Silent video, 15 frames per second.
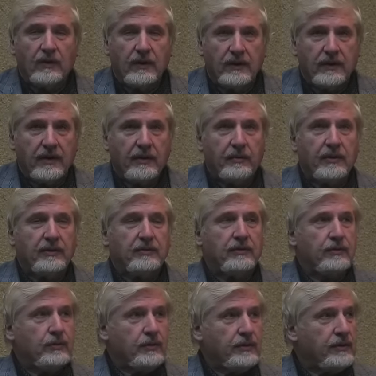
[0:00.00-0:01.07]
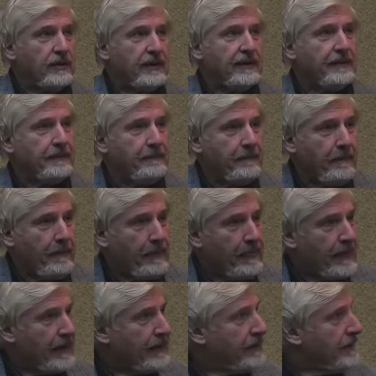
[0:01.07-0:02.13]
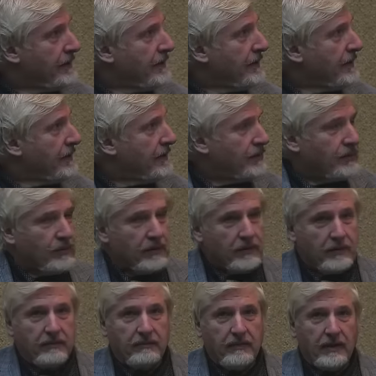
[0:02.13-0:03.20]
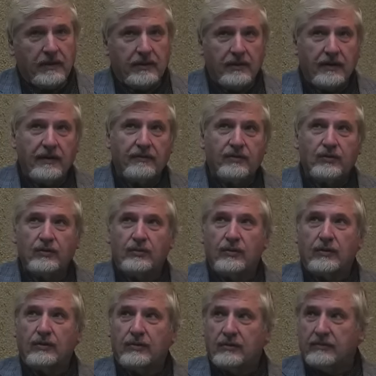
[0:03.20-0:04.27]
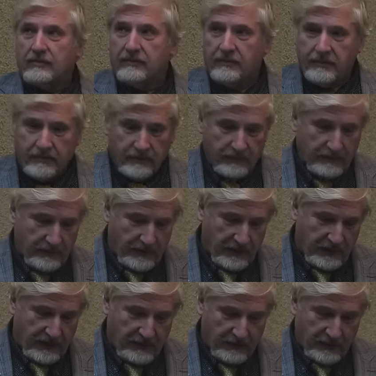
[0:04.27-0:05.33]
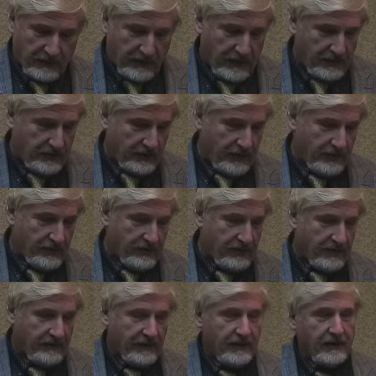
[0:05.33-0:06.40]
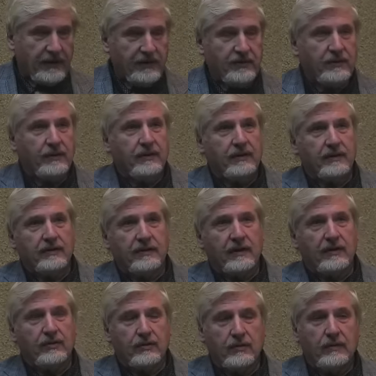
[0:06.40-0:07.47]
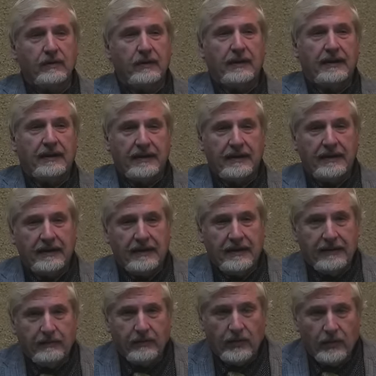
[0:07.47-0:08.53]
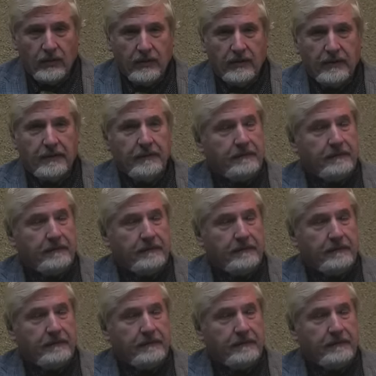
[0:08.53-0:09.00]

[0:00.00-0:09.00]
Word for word: уважаемые слушатели, которые дошли в субботу до неморфологии человека, я сегодня расскажу про